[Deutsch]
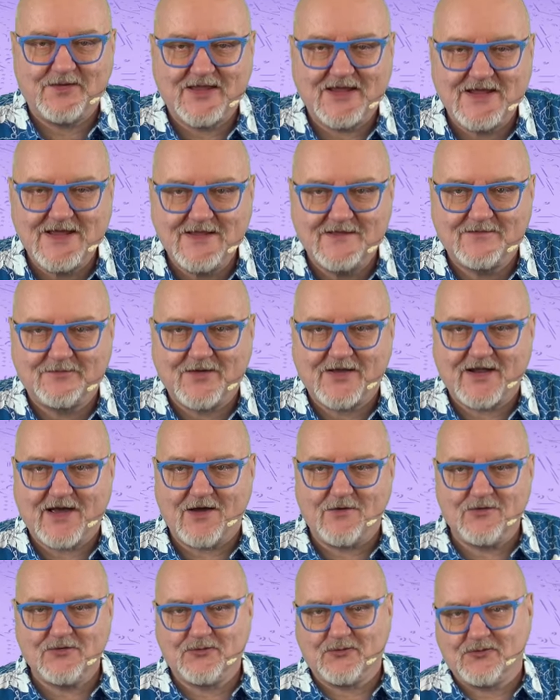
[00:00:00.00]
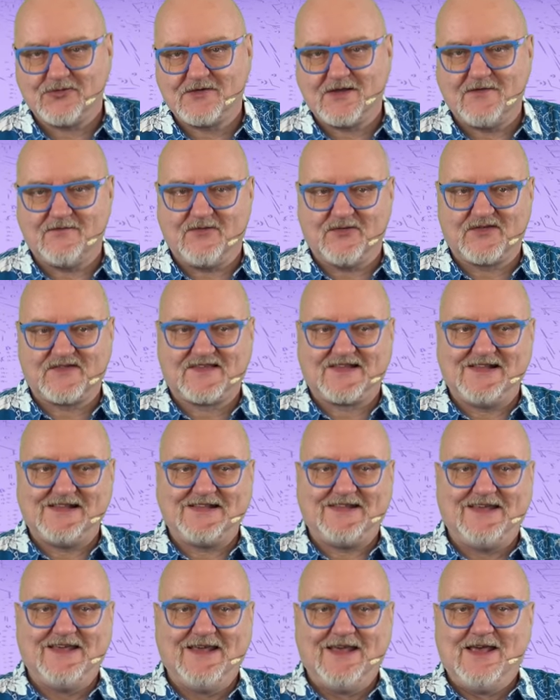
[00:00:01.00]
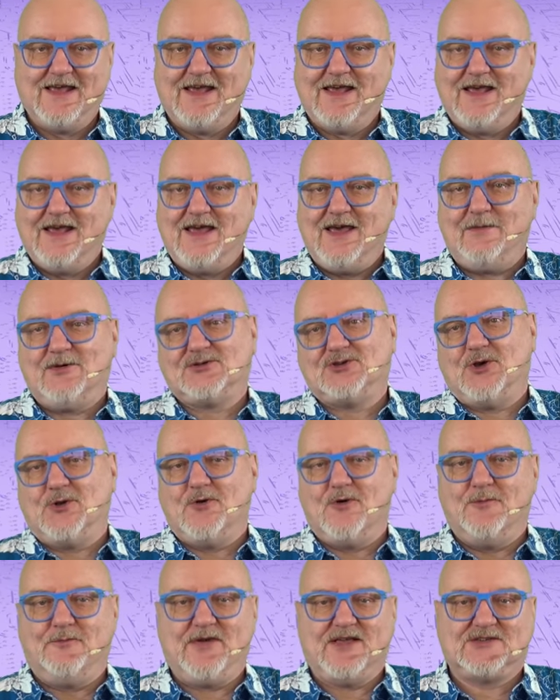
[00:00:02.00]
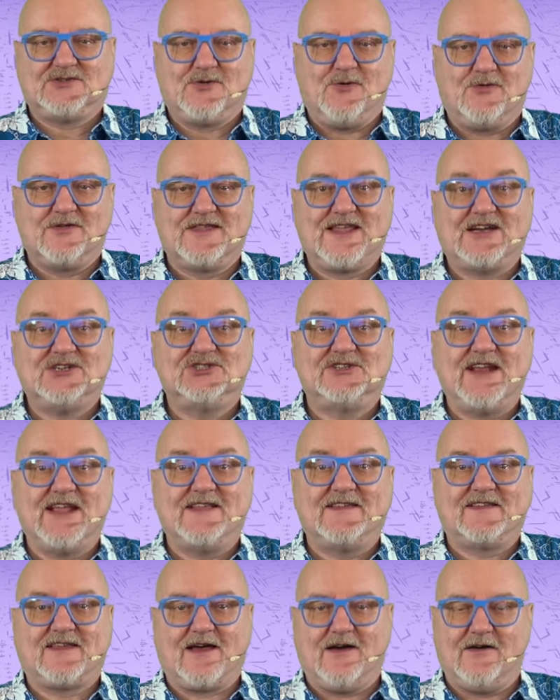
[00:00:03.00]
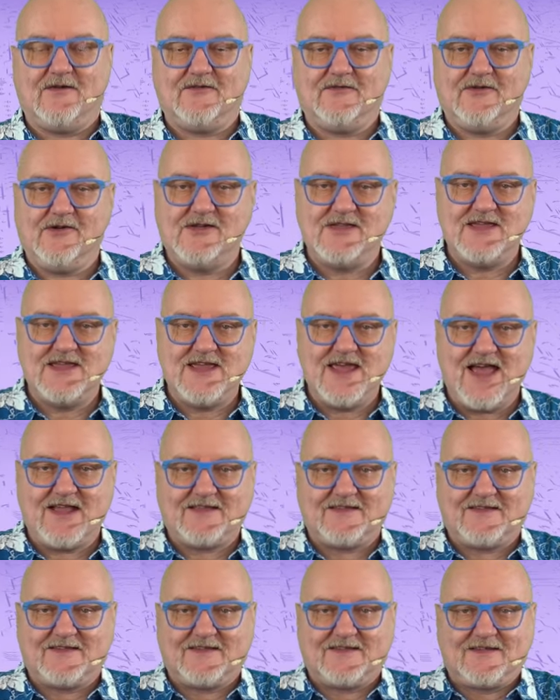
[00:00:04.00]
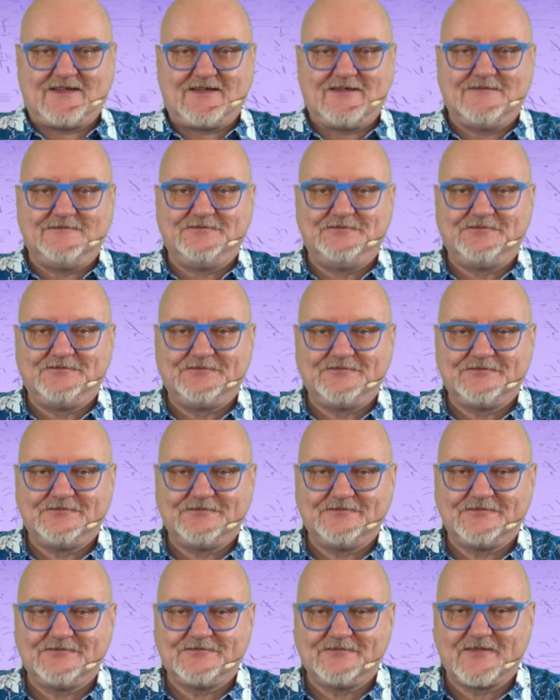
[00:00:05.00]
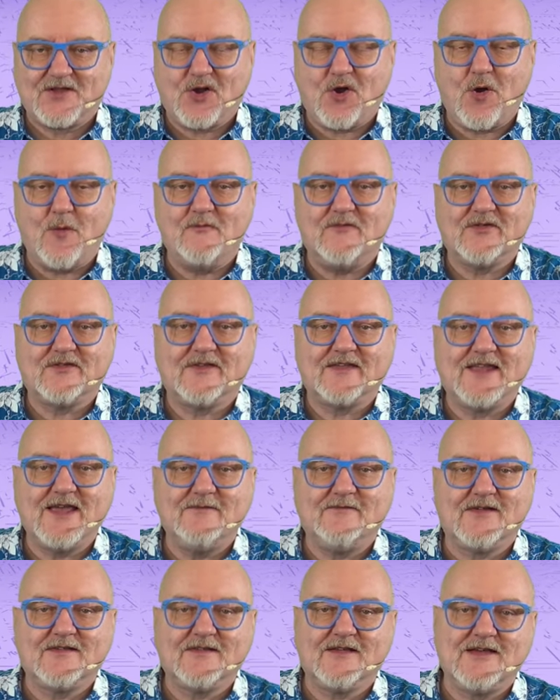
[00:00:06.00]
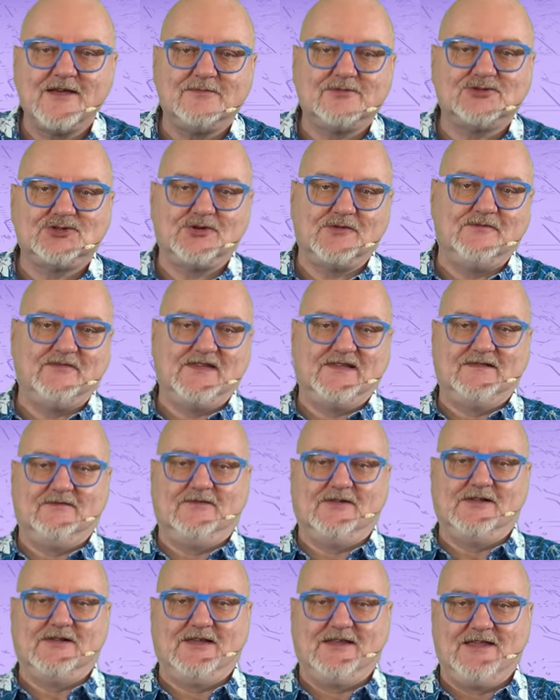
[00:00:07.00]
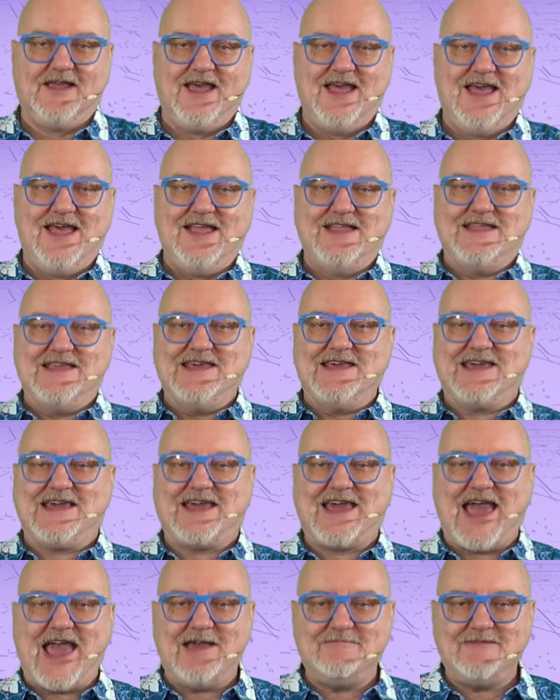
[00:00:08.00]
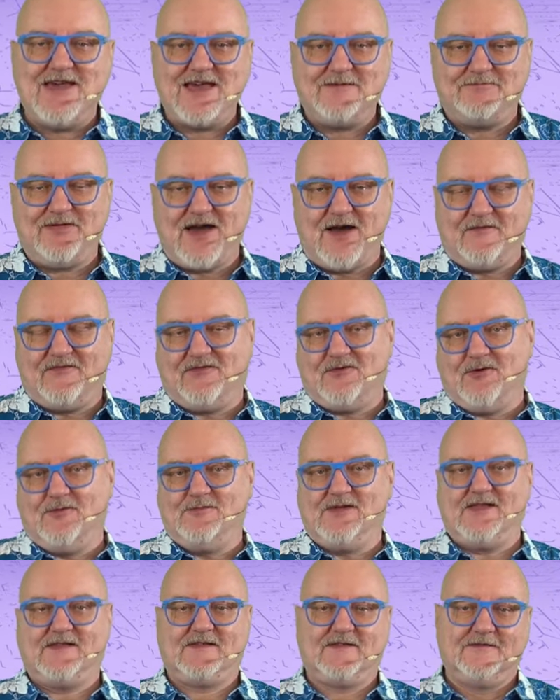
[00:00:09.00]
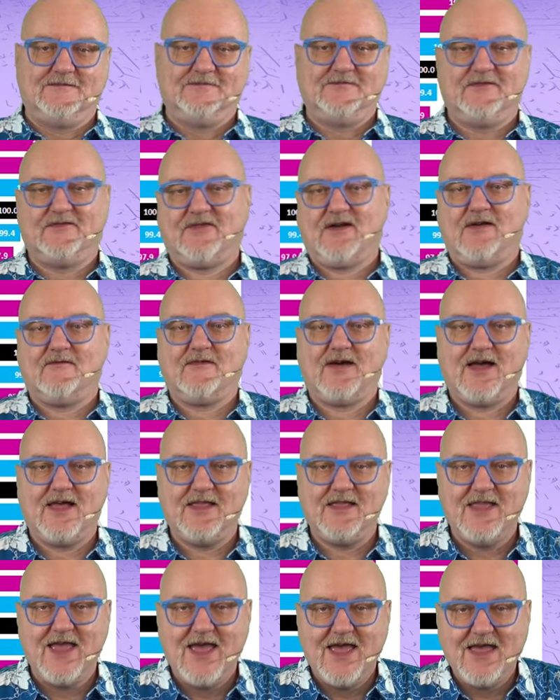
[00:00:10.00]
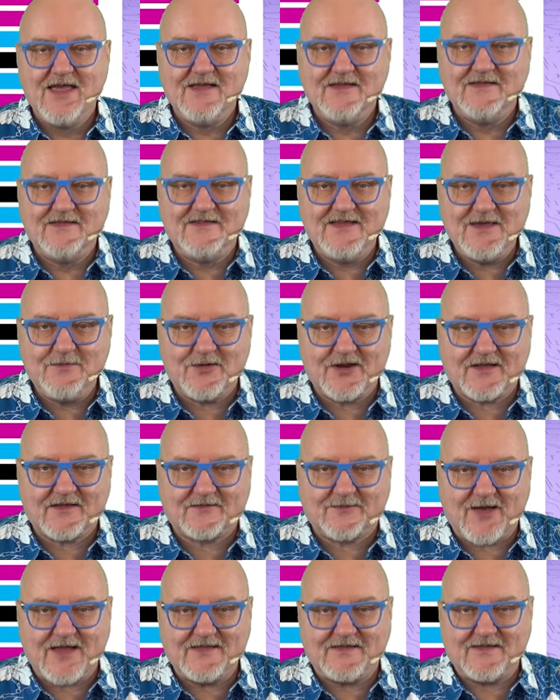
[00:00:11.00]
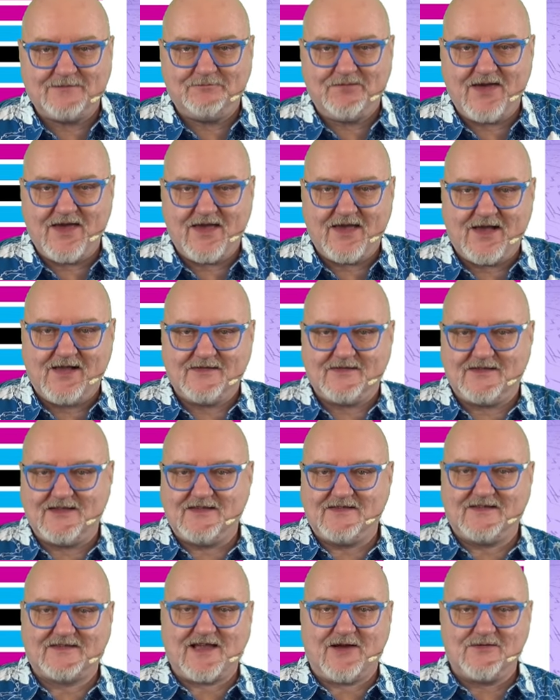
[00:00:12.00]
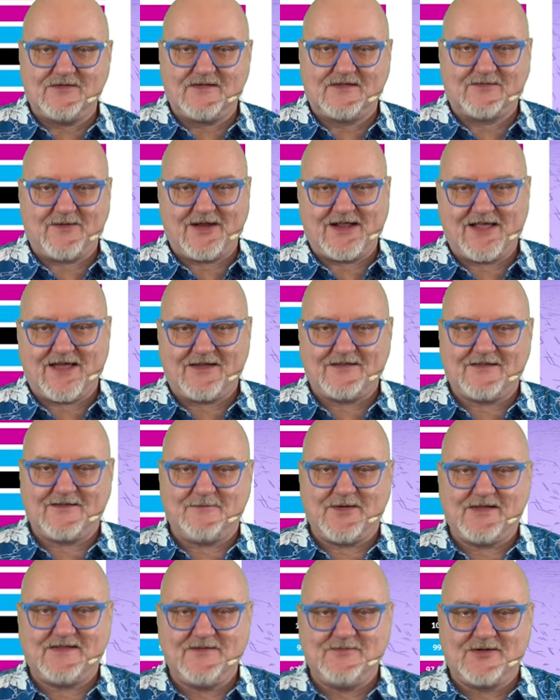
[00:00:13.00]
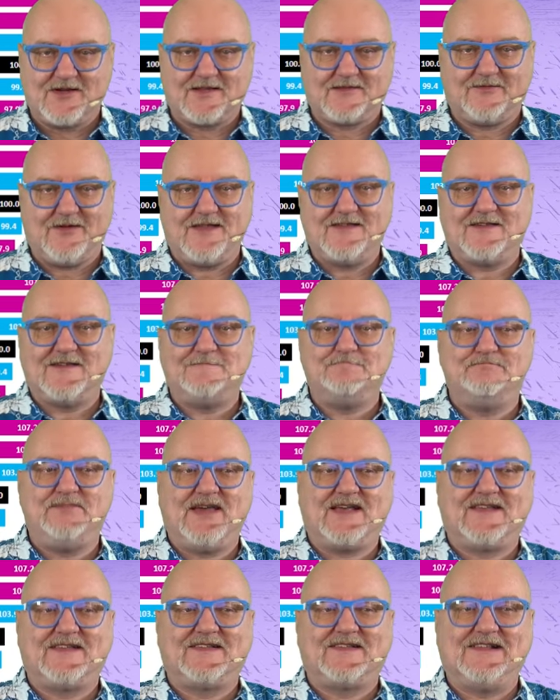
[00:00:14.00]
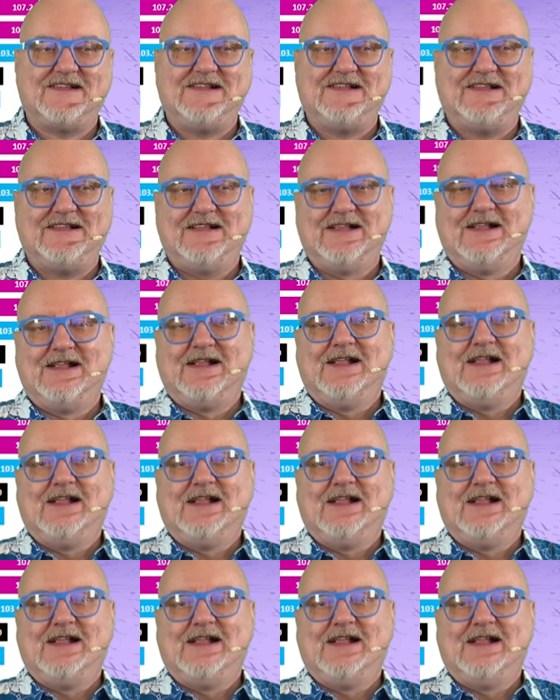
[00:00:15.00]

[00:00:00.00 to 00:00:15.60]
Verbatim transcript: Haben wir den Hitzbretter auch durchgewurstelt. Immer schön Homepage gucken, da steht's drauf. Und jetzt kommen wir zu dem, was ihr immer schön wissen wolltet. Die Gaming Performance fangen wir an. 720p, also diese 1280 mal 720 Pixel.